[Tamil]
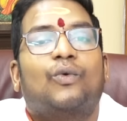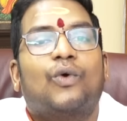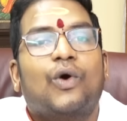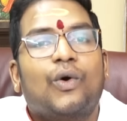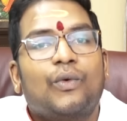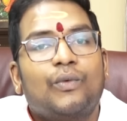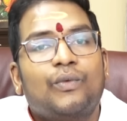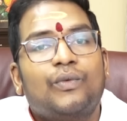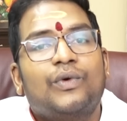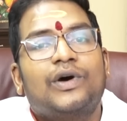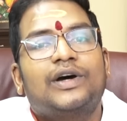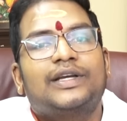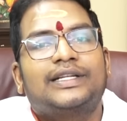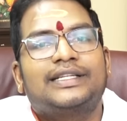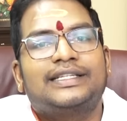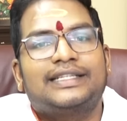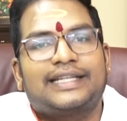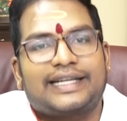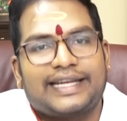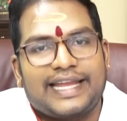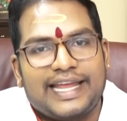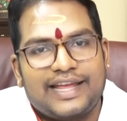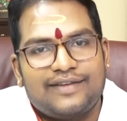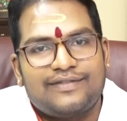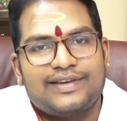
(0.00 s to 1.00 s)
ஒவ்வொரு
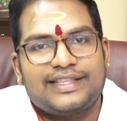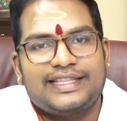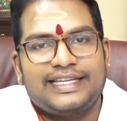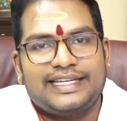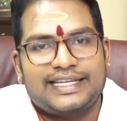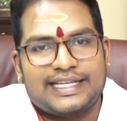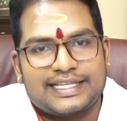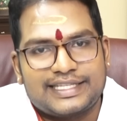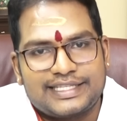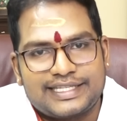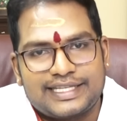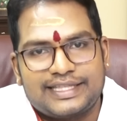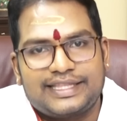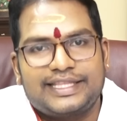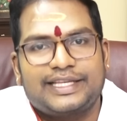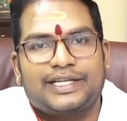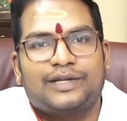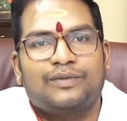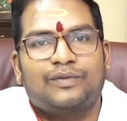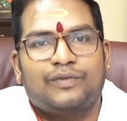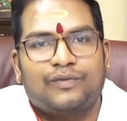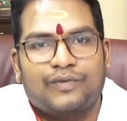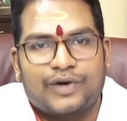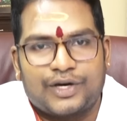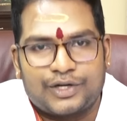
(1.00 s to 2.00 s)
ரேவதி
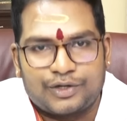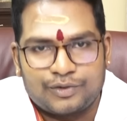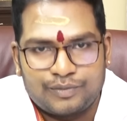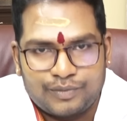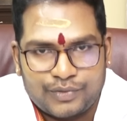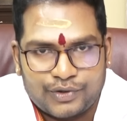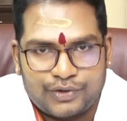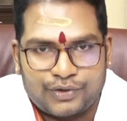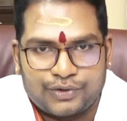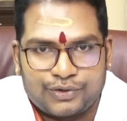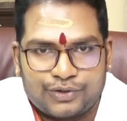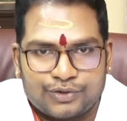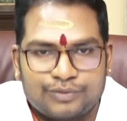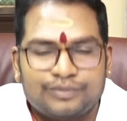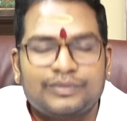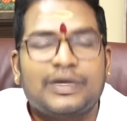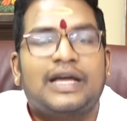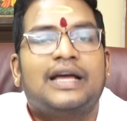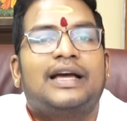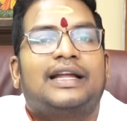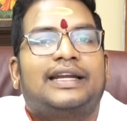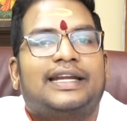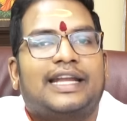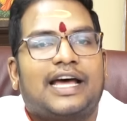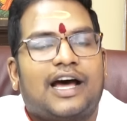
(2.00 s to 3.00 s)
நட்சத்திரம் வரும் பொழுதும்
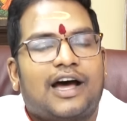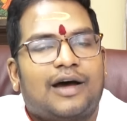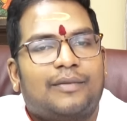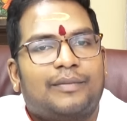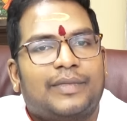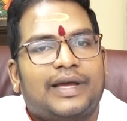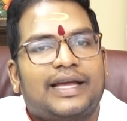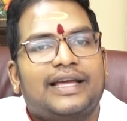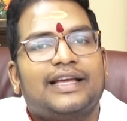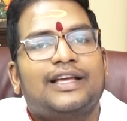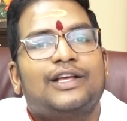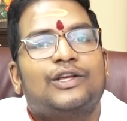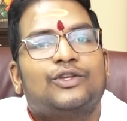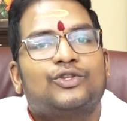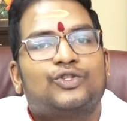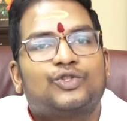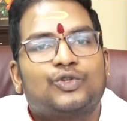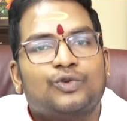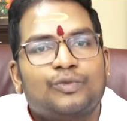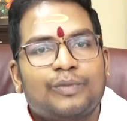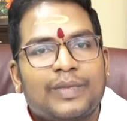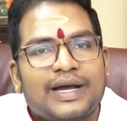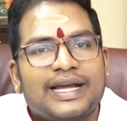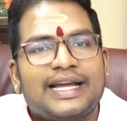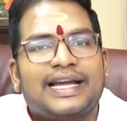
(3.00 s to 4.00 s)
நாம்
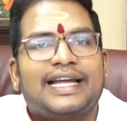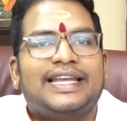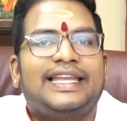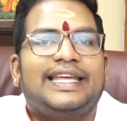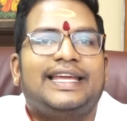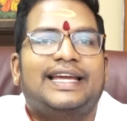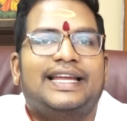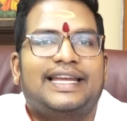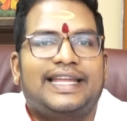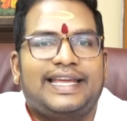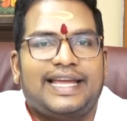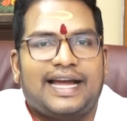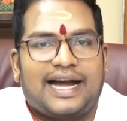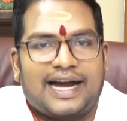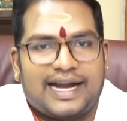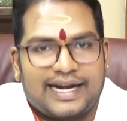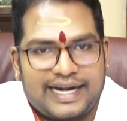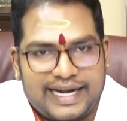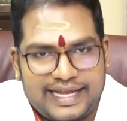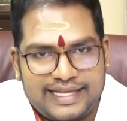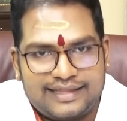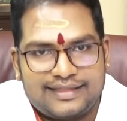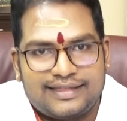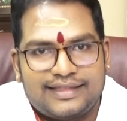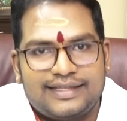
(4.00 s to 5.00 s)
சுமங்கலிகளை
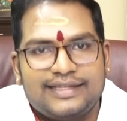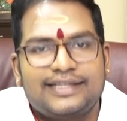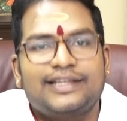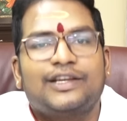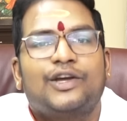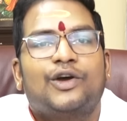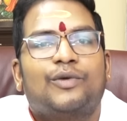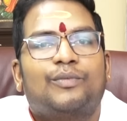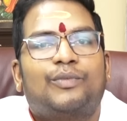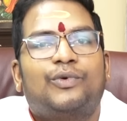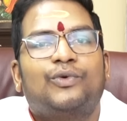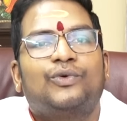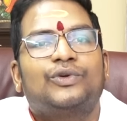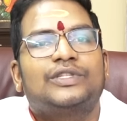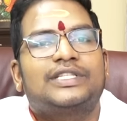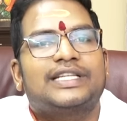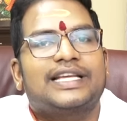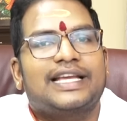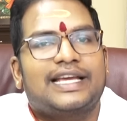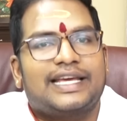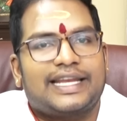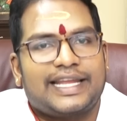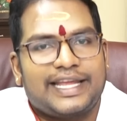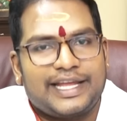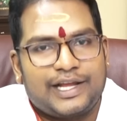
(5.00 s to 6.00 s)
அழைத்து பூஜை
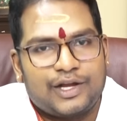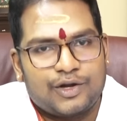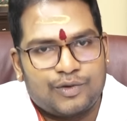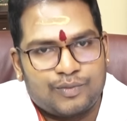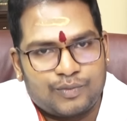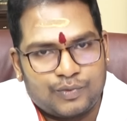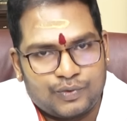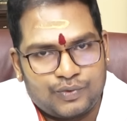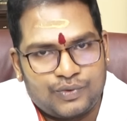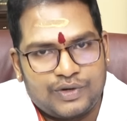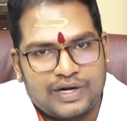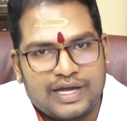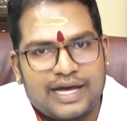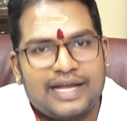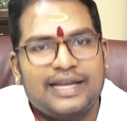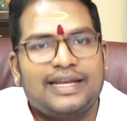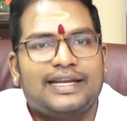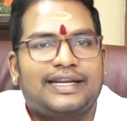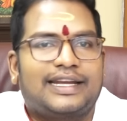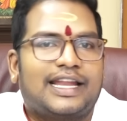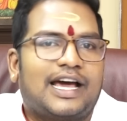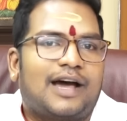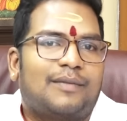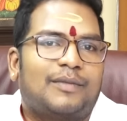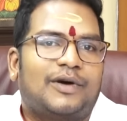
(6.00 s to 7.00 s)
அறைக்கு முன்னால்
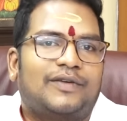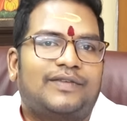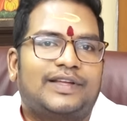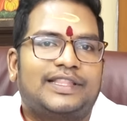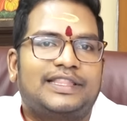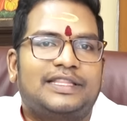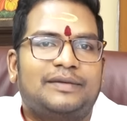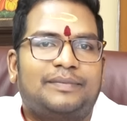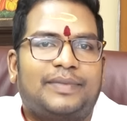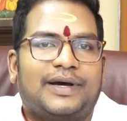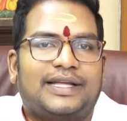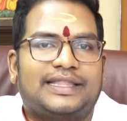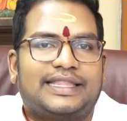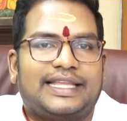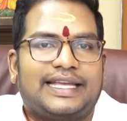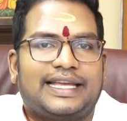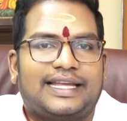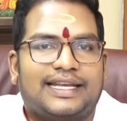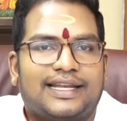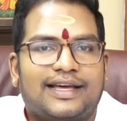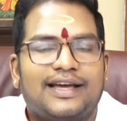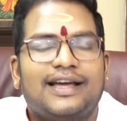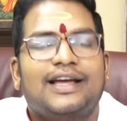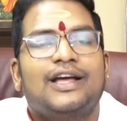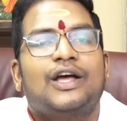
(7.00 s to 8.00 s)
நாம் வந்து
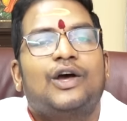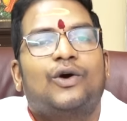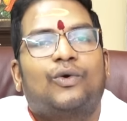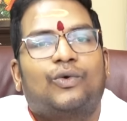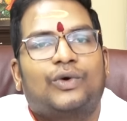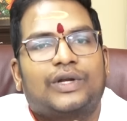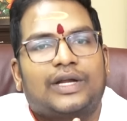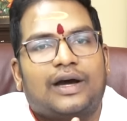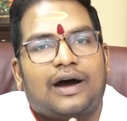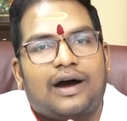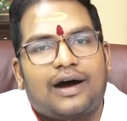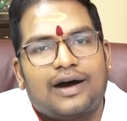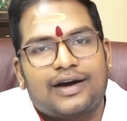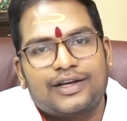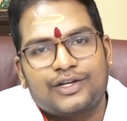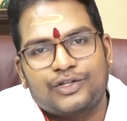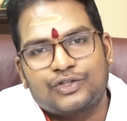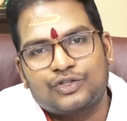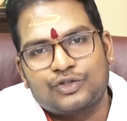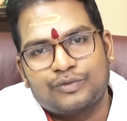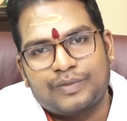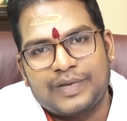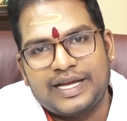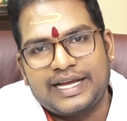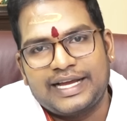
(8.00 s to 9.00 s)
பார்த்திங்கன்னா ஒரு ஆறு
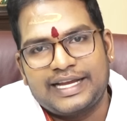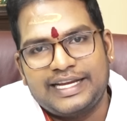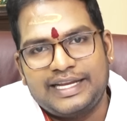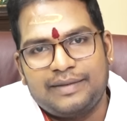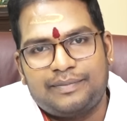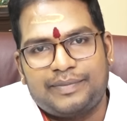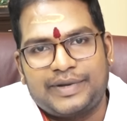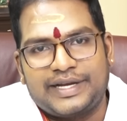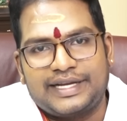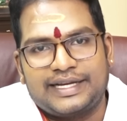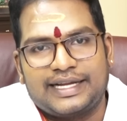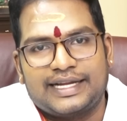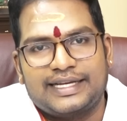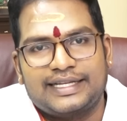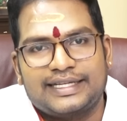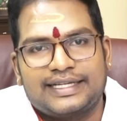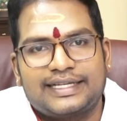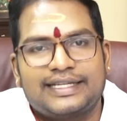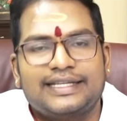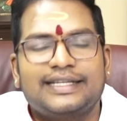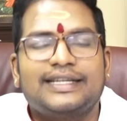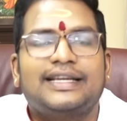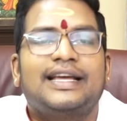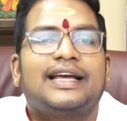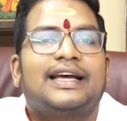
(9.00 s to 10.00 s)
சுமங்கலி
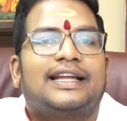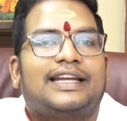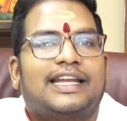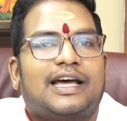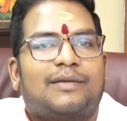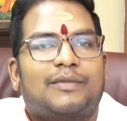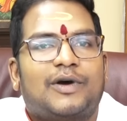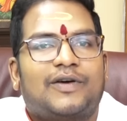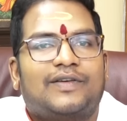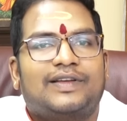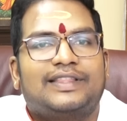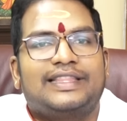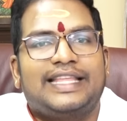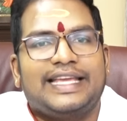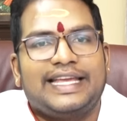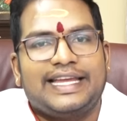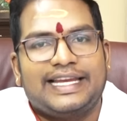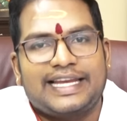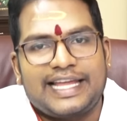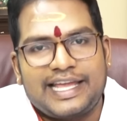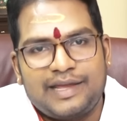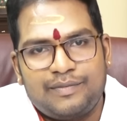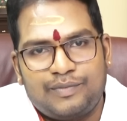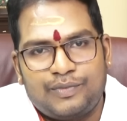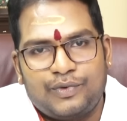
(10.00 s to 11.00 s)
பெண்களுக்கு நம்ம வந்து
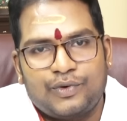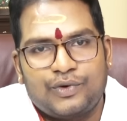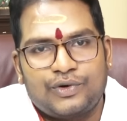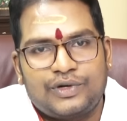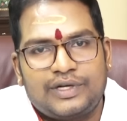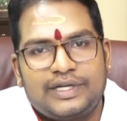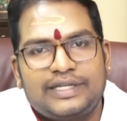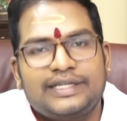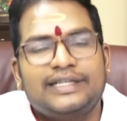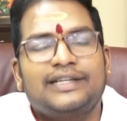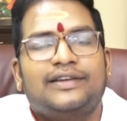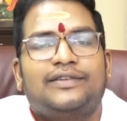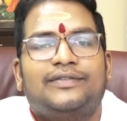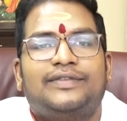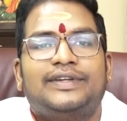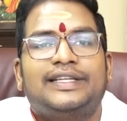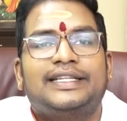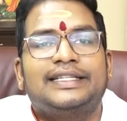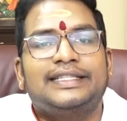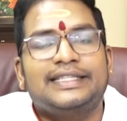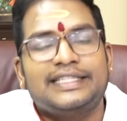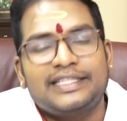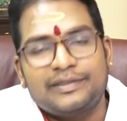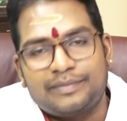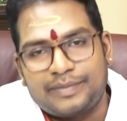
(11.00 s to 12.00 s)
இலை போட்டு
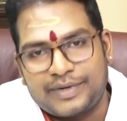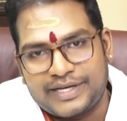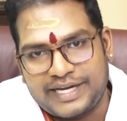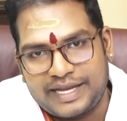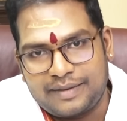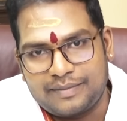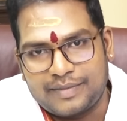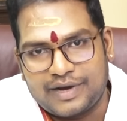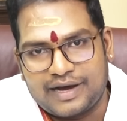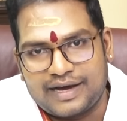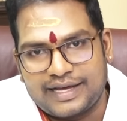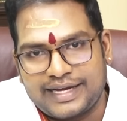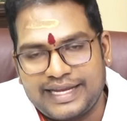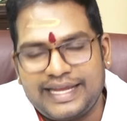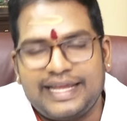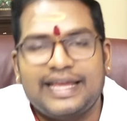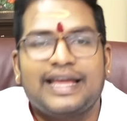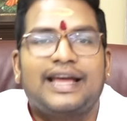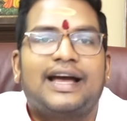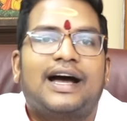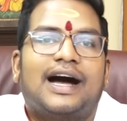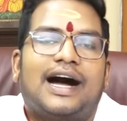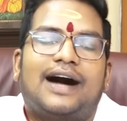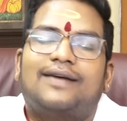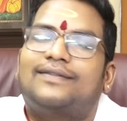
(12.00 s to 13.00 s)
விருந்து பரிமாறி
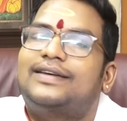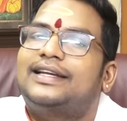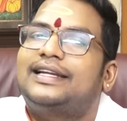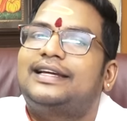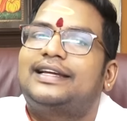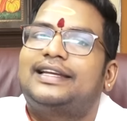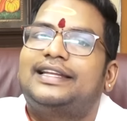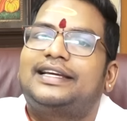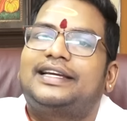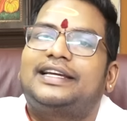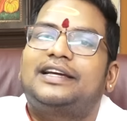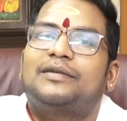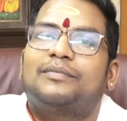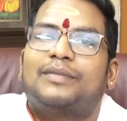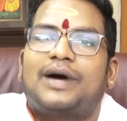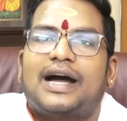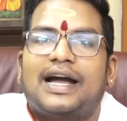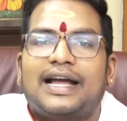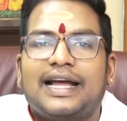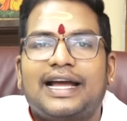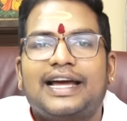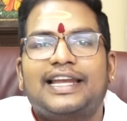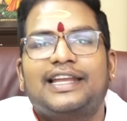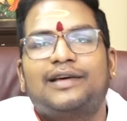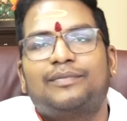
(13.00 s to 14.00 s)
அவர்களுக்கு
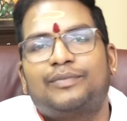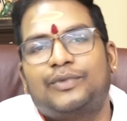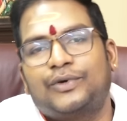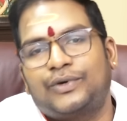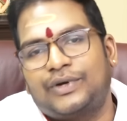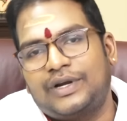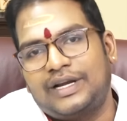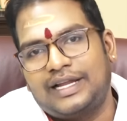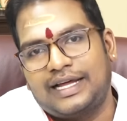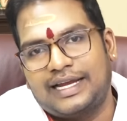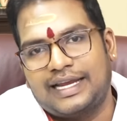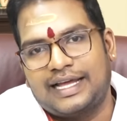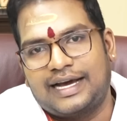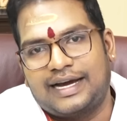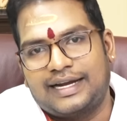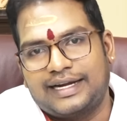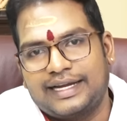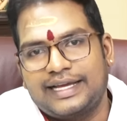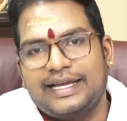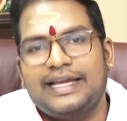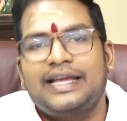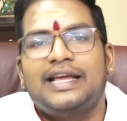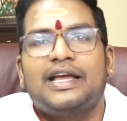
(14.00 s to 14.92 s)
மங்கள பொருள்களான